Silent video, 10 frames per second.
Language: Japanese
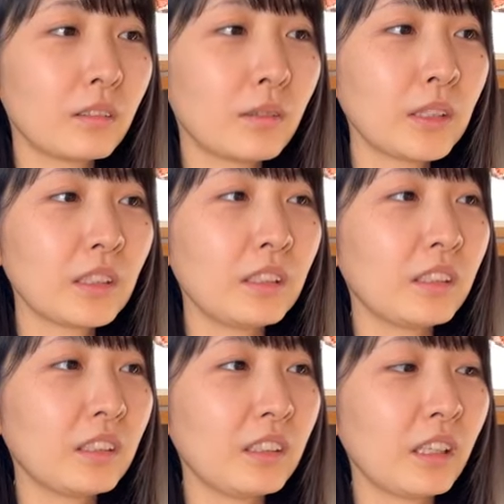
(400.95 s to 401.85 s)
う
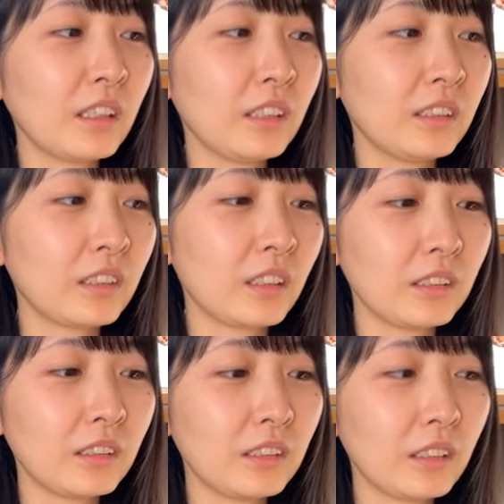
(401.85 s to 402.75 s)
マチェリンに LINE しが
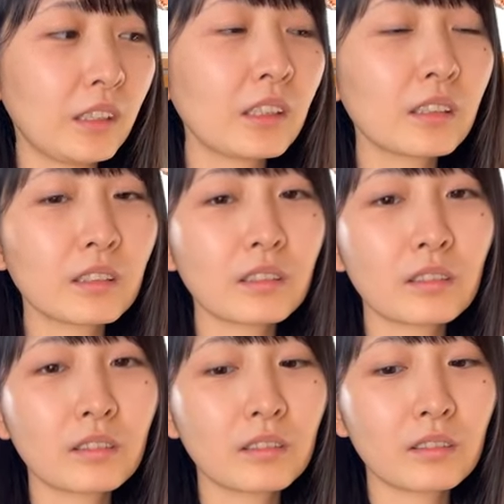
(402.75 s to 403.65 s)
ち「え
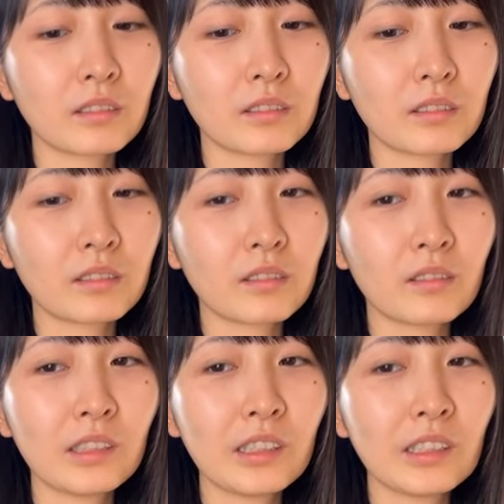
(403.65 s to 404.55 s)

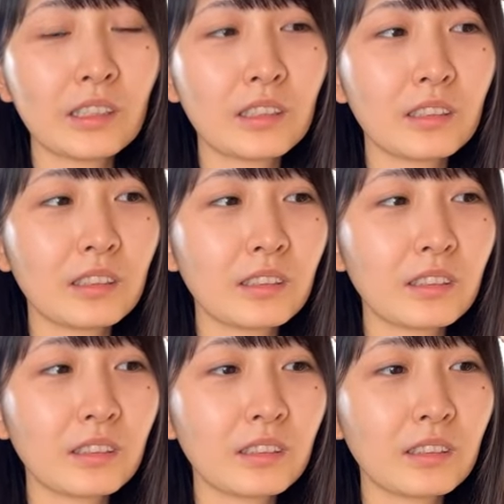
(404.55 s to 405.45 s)
これ
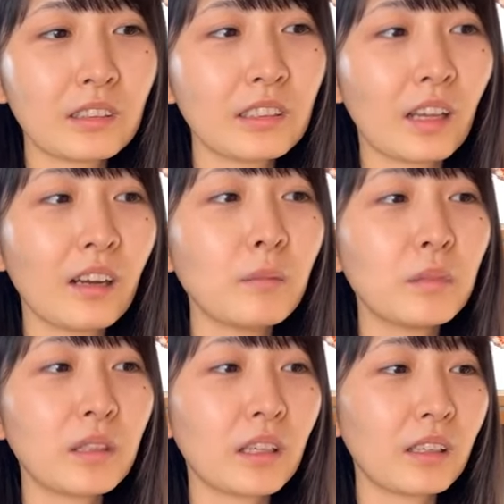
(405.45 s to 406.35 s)
来た?」
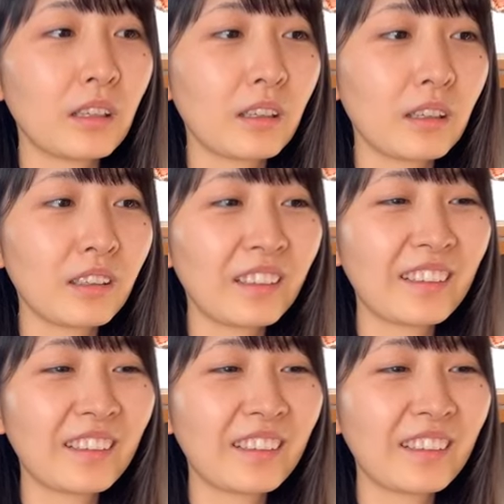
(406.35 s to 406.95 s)
みたいな「